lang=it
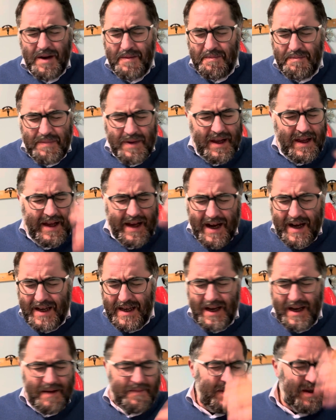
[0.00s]

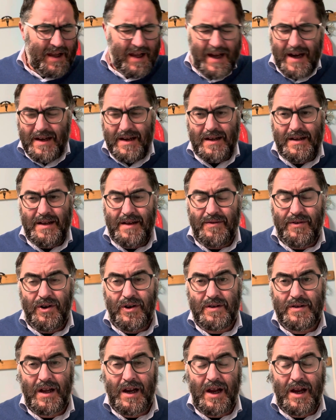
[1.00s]
migliaia e migliaia di volte